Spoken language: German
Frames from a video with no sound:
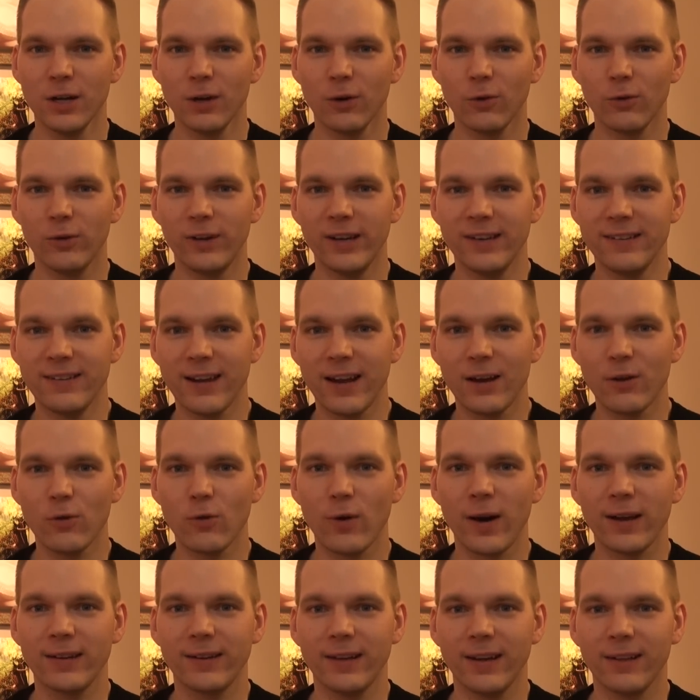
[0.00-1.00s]
Und
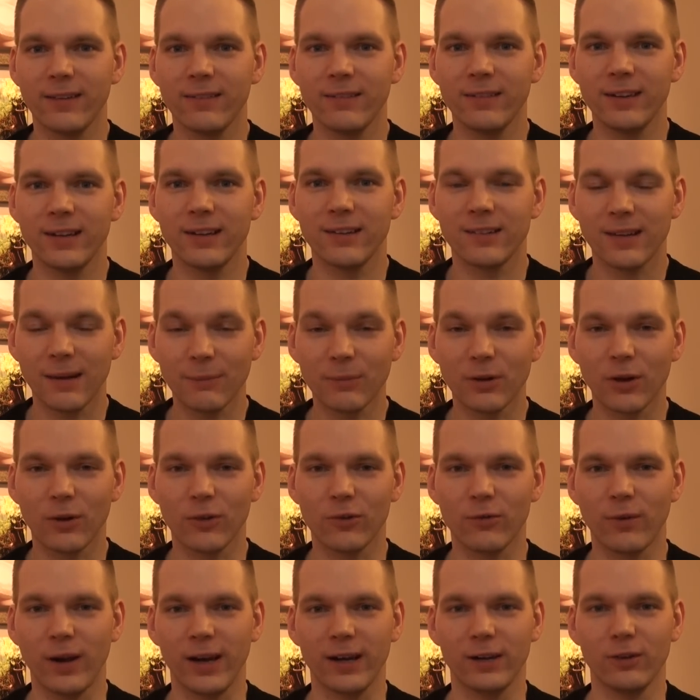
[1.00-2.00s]
Nintendo hat jetzt die
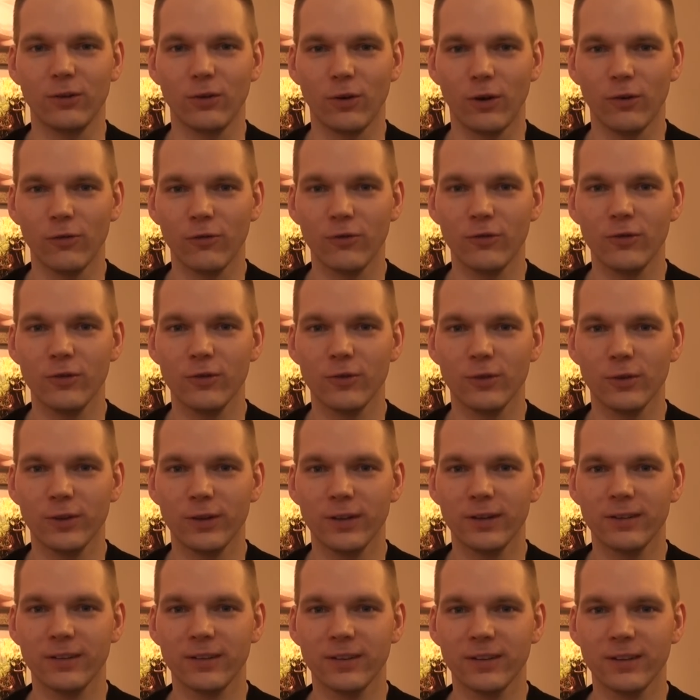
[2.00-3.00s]
Gesamtauswahl getroffen
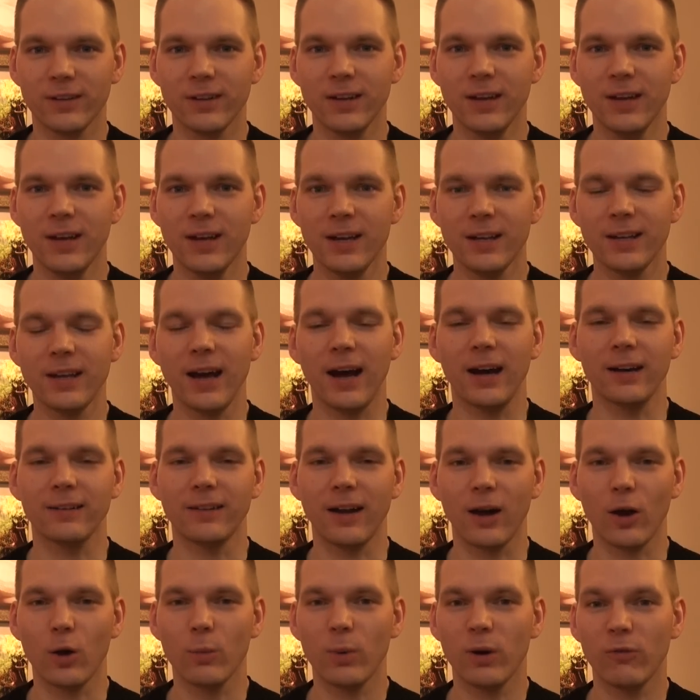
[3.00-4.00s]
und äh, ja,
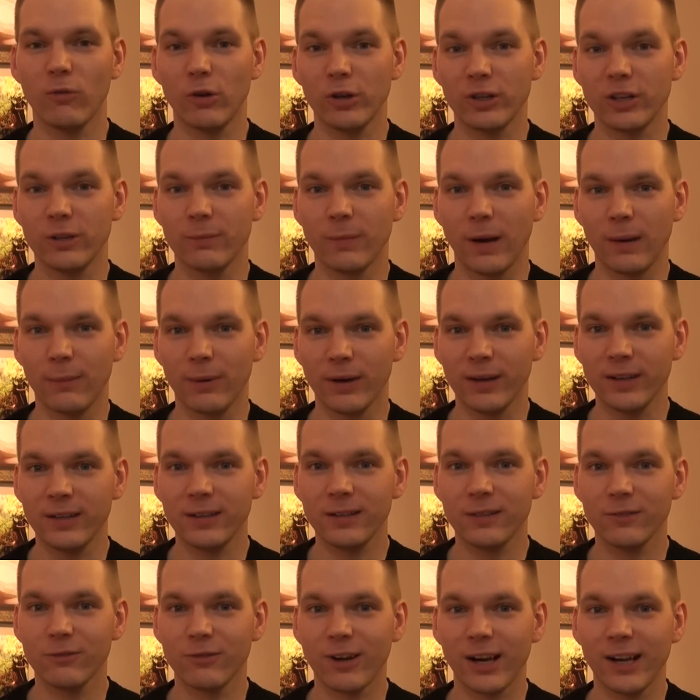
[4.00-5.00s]
darüber wollte ich mal
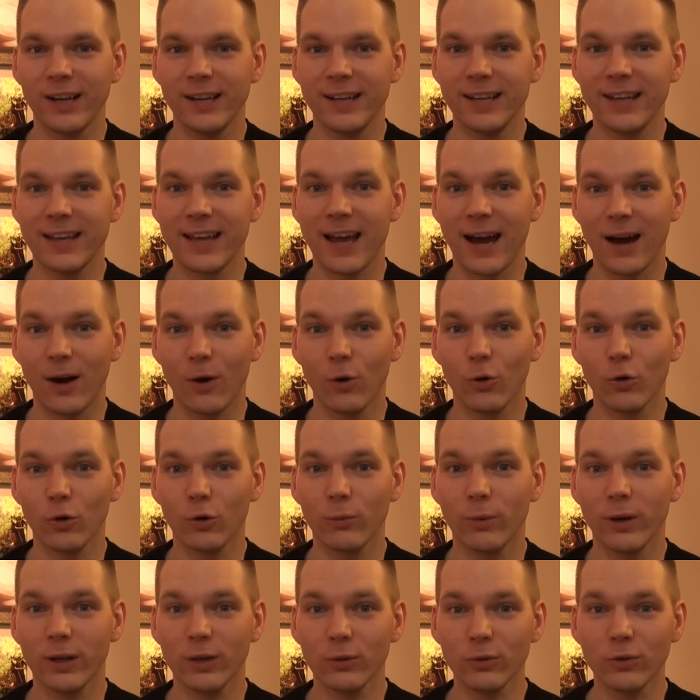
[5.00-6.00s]
berichten, weil ihr ja auch
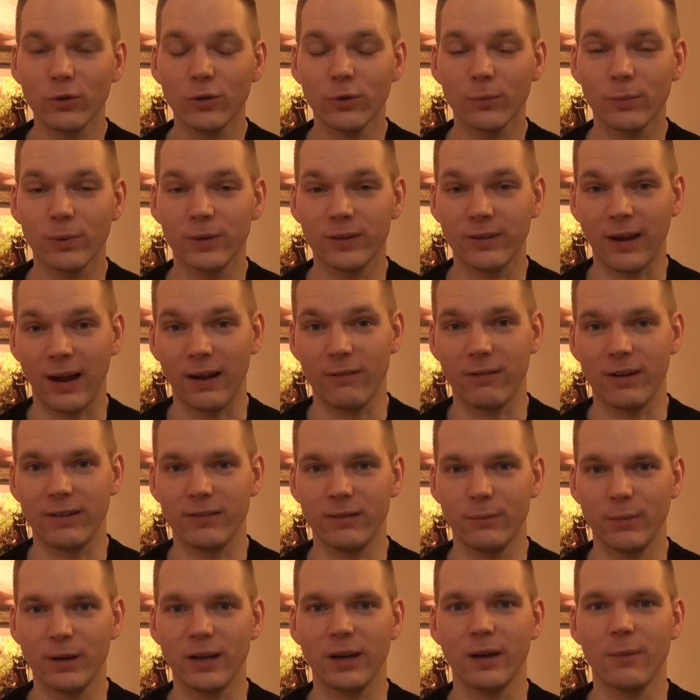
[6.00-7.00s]
über YouTube
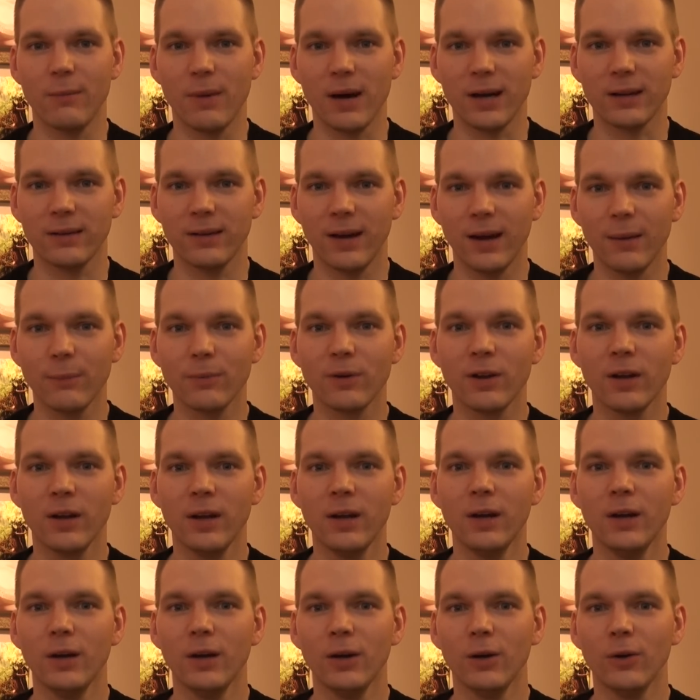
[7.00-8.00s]
teilweise mitgemacht habt
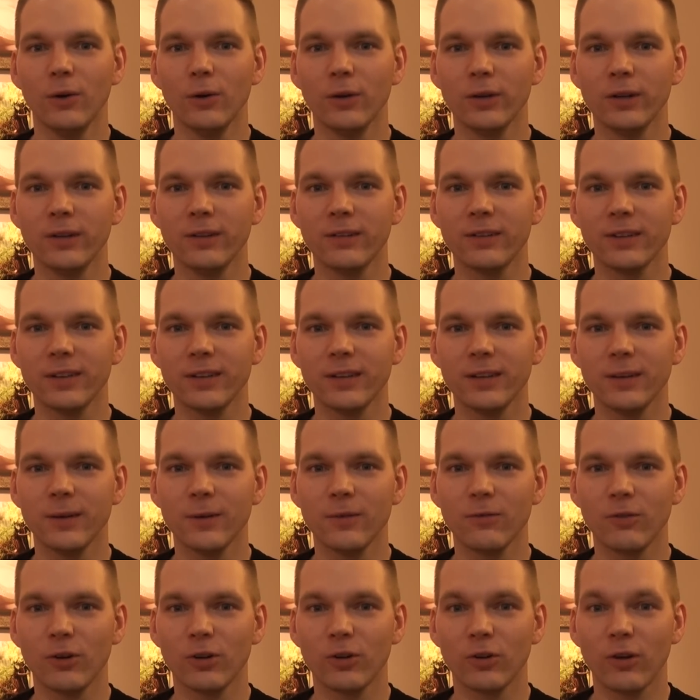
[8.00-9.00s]
und
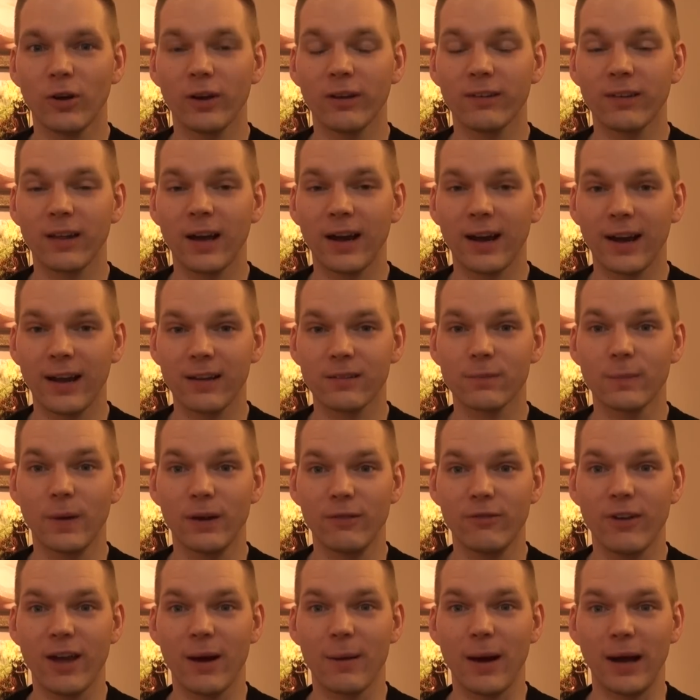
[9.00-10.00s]
äh, wollte euch sagen
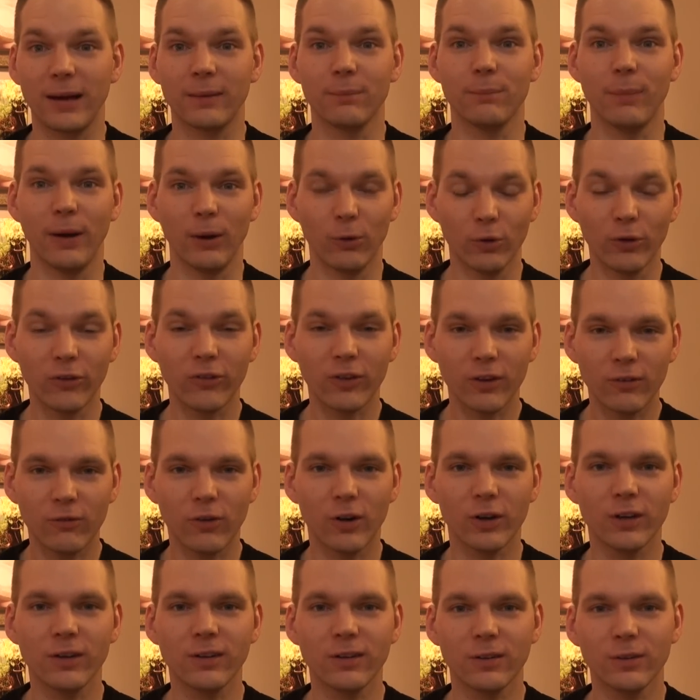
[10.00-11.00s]
erstmal, wer hat bei uns
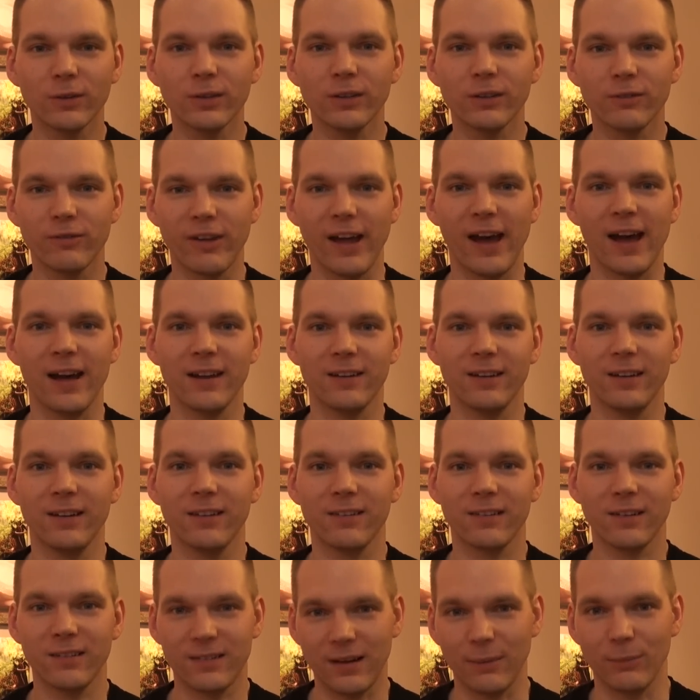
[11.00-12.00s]
gewonnen und wer hat
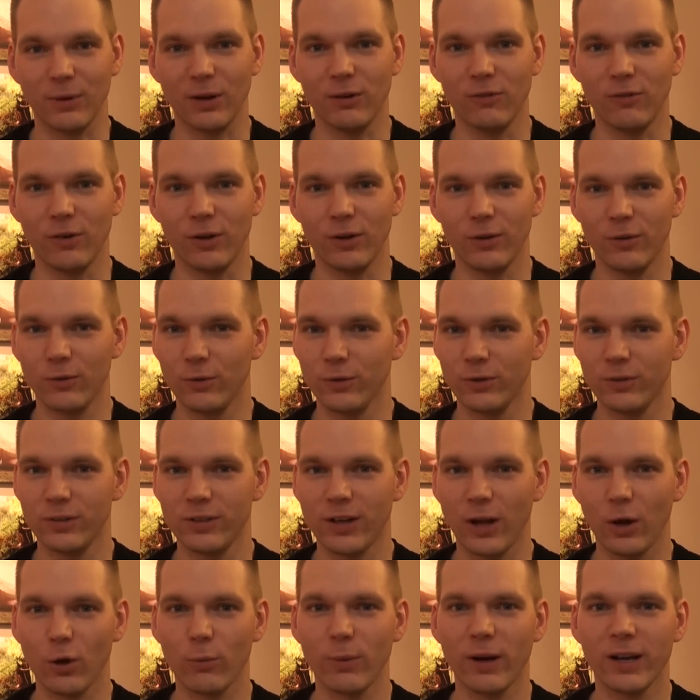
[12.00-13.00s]
insgesamt gewonnen.
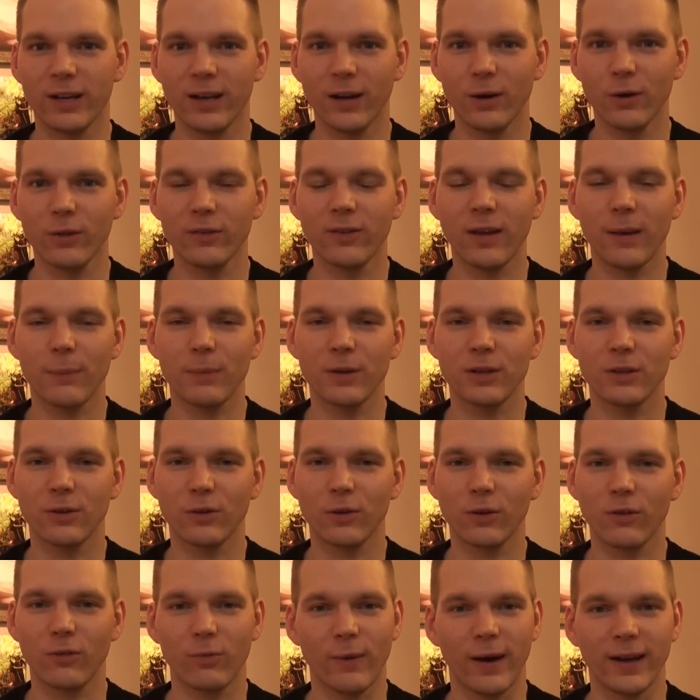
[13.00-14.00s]
Und darüber hinaus habe ich
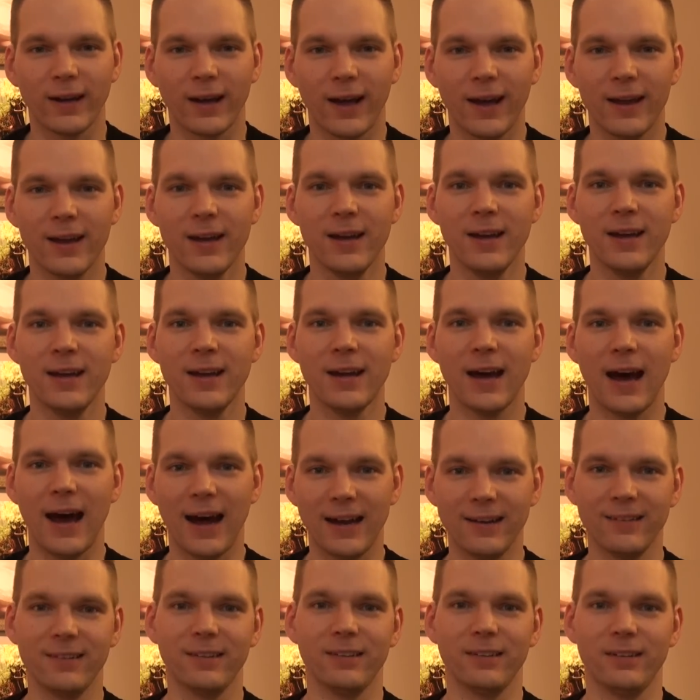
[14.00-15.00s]
noch zwei, drei
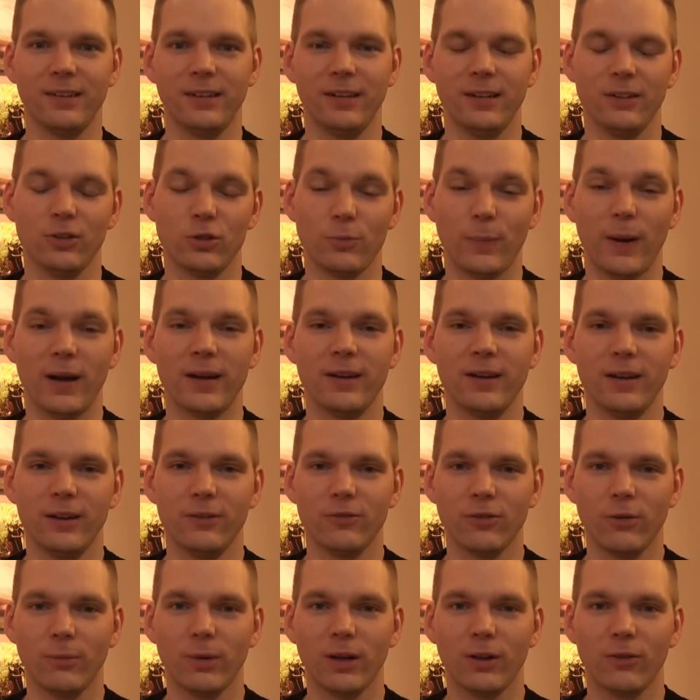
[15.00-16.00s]
andere spannende
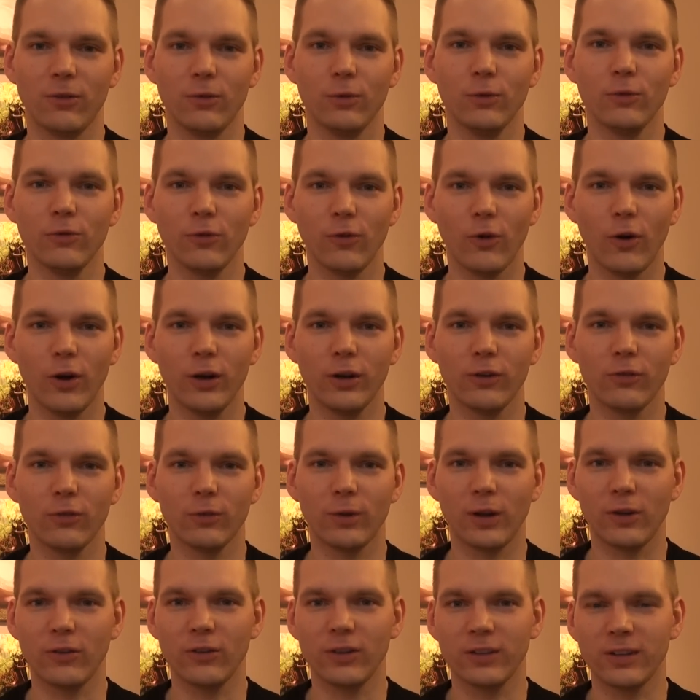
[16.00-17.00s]
Informationen für euch,
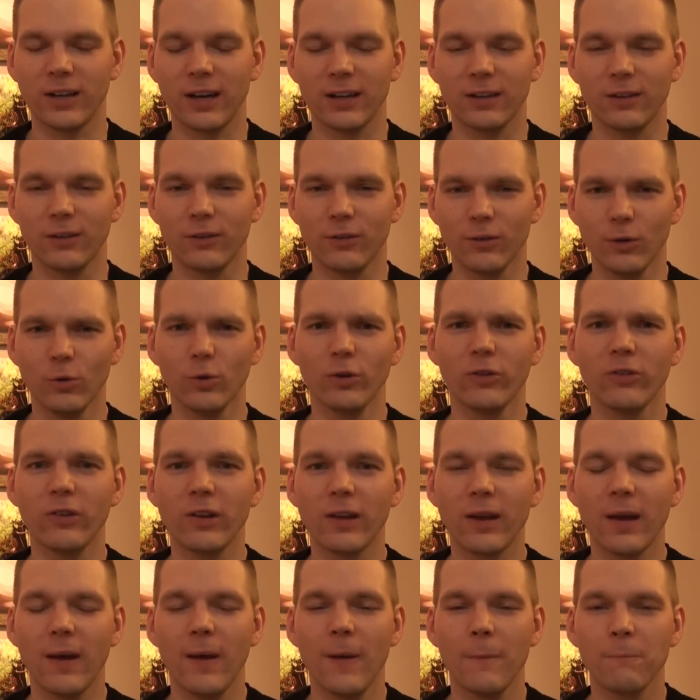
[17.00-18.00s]
sodass ich dachte, es lohnt
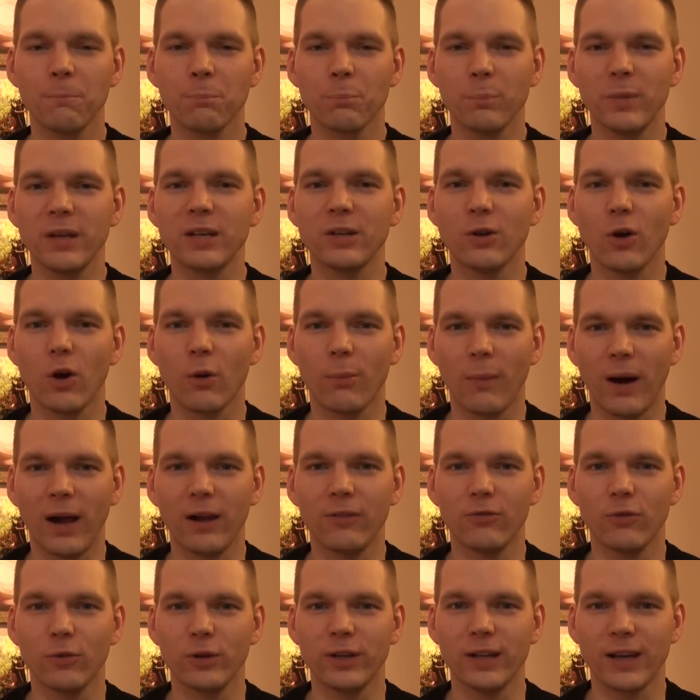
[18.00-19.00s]
sich, mich nochmal
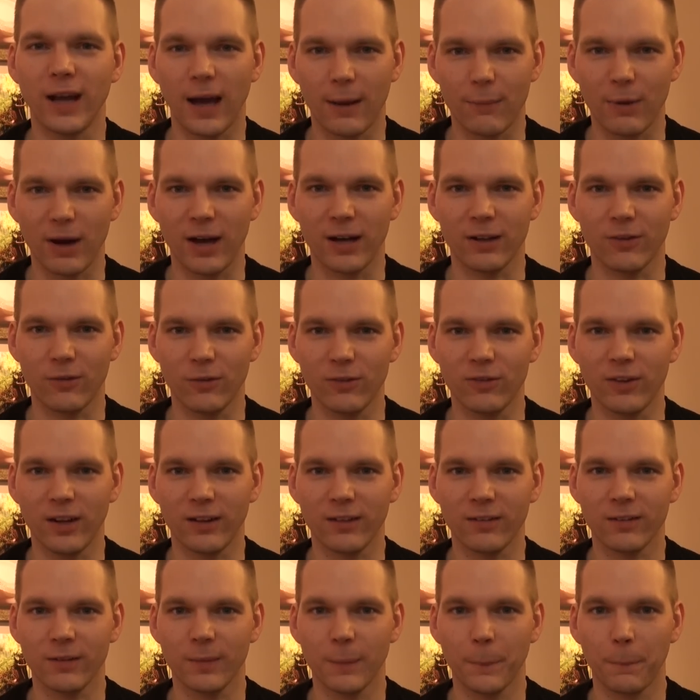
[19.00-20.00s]
vor die Kamera zu
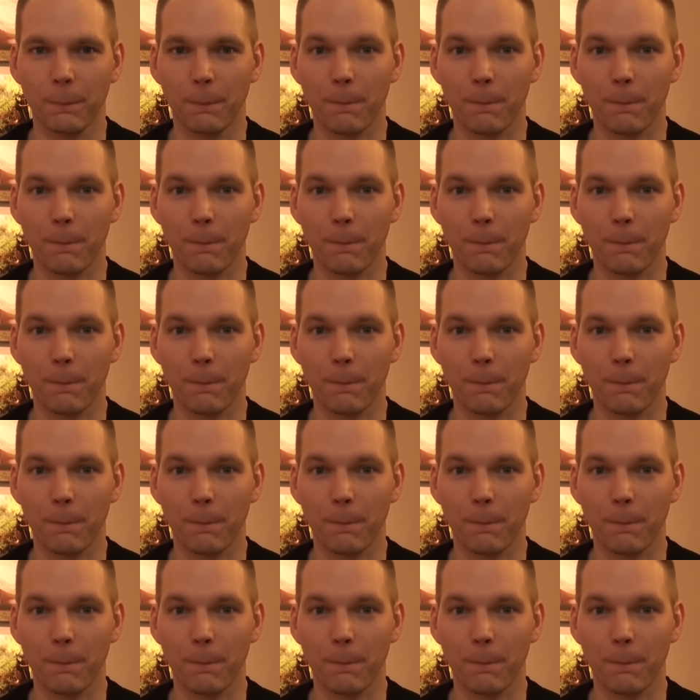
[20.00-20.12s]
setzen.